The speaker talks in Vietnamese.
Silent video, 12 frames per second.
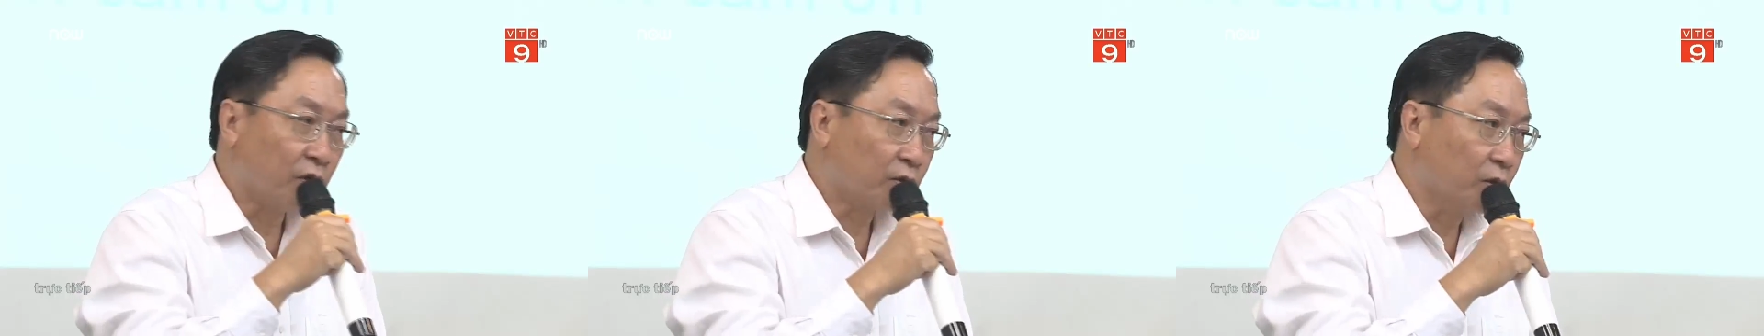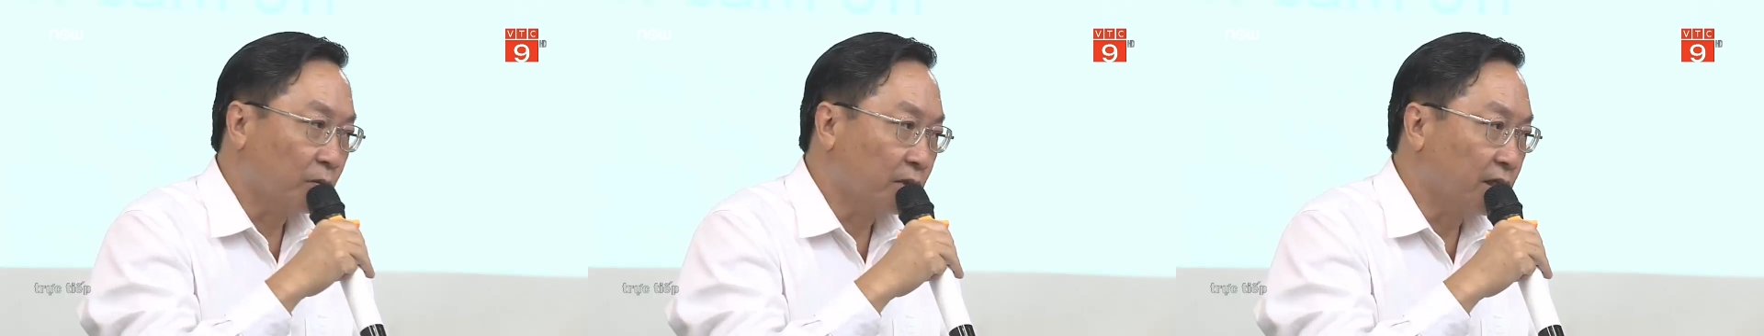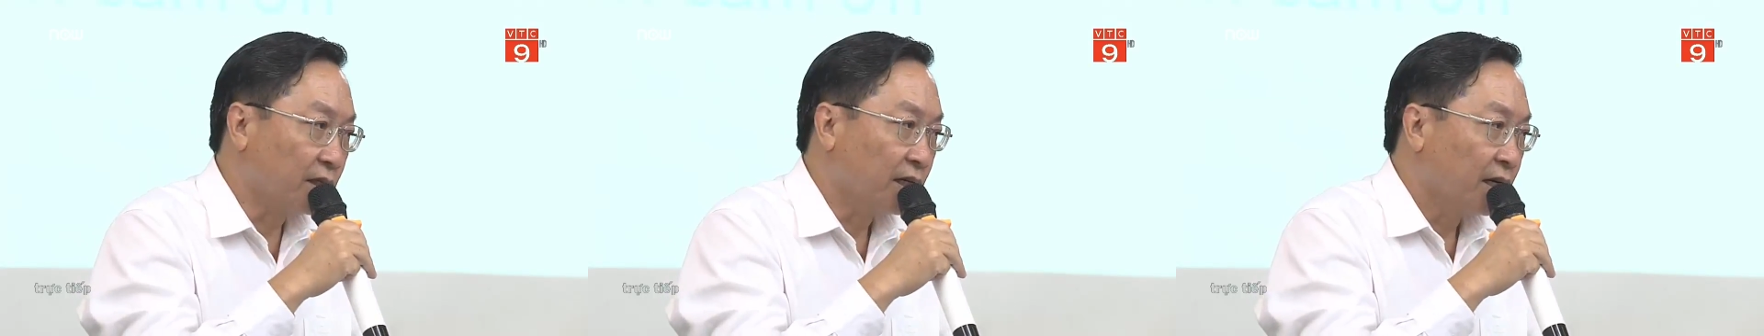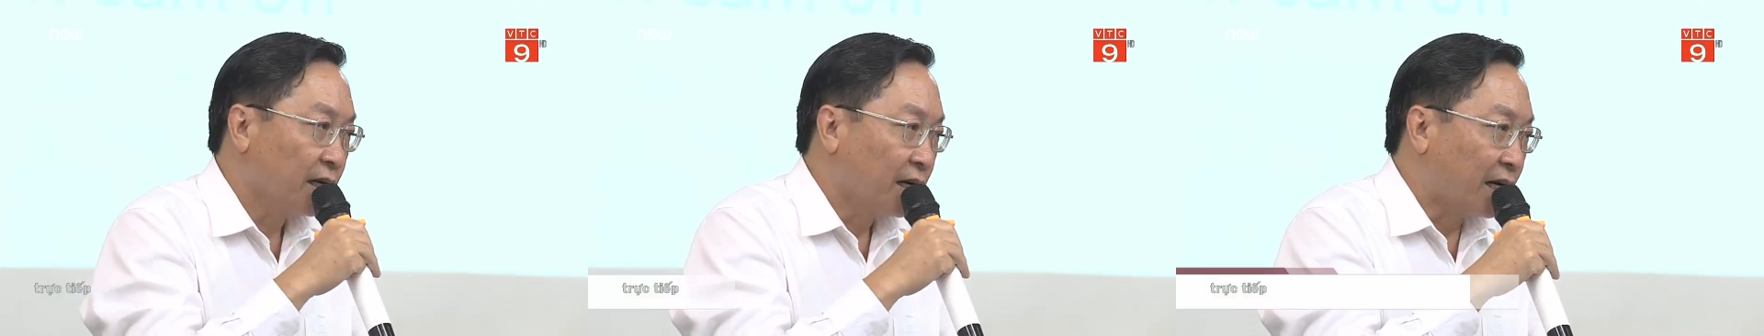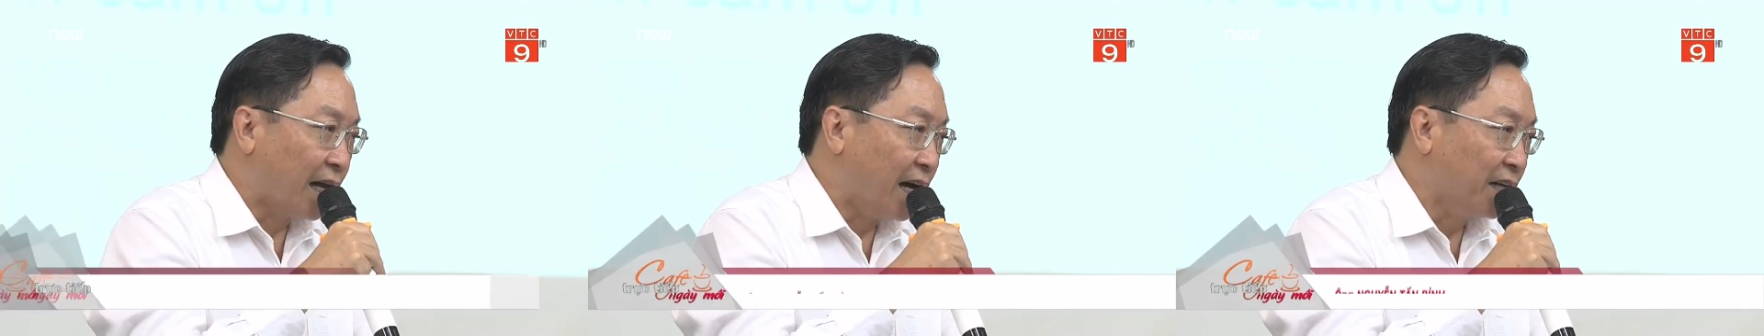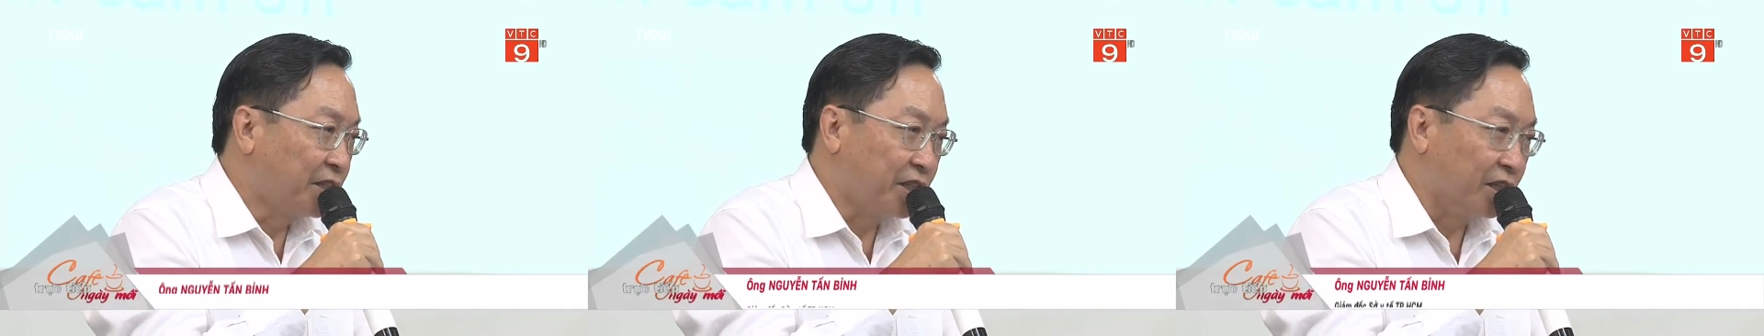soát tốt nhất là
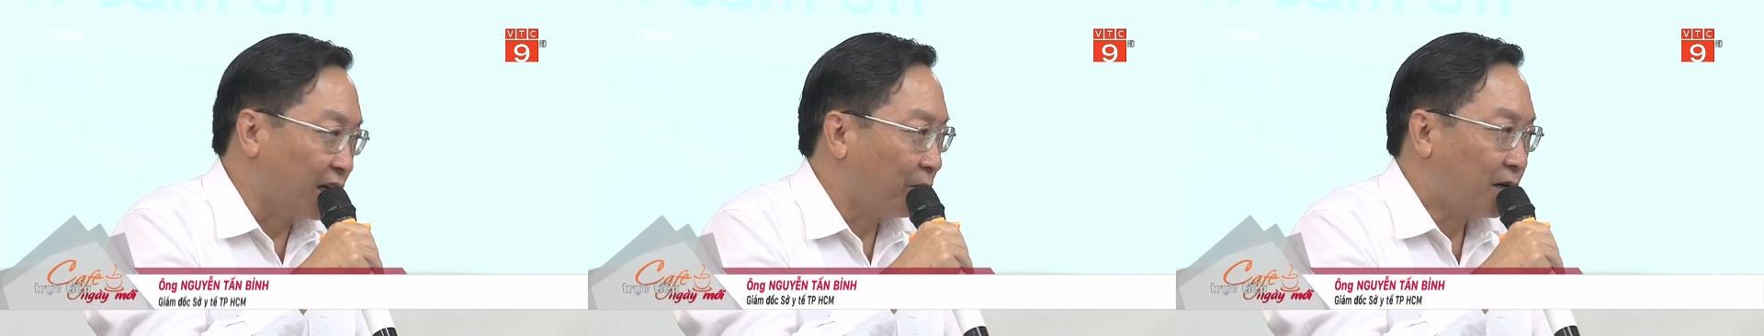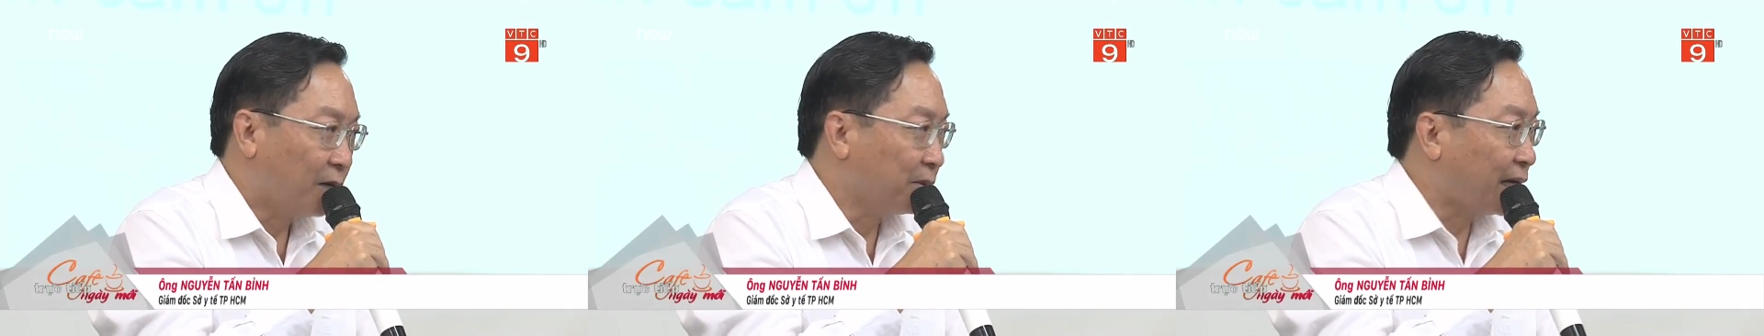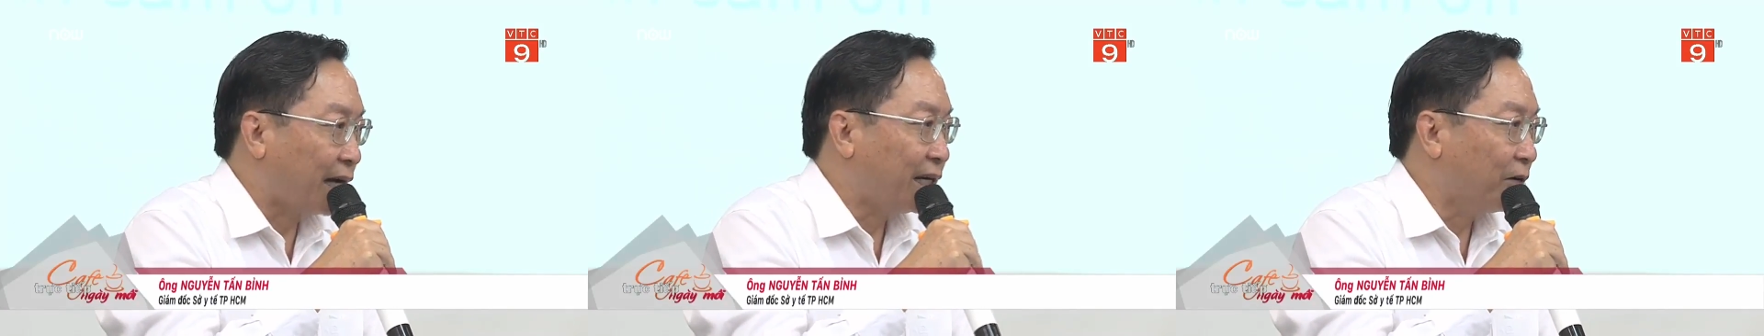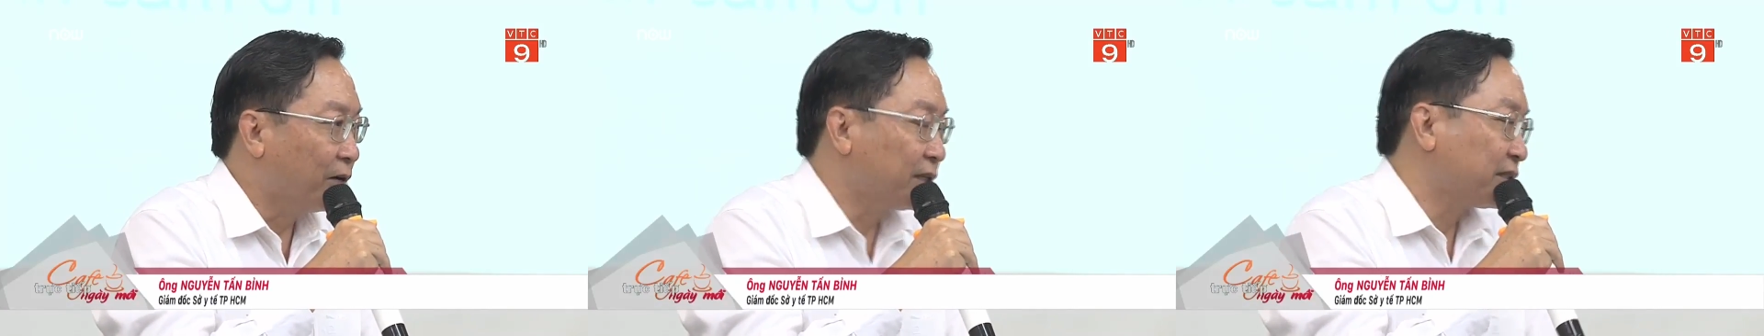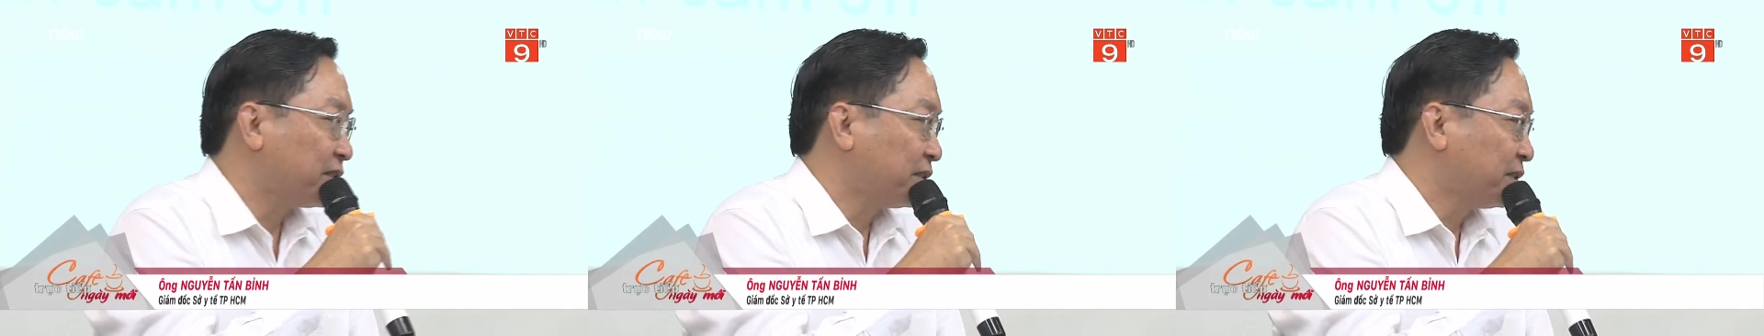ở trường học không cạnh nhau hơn,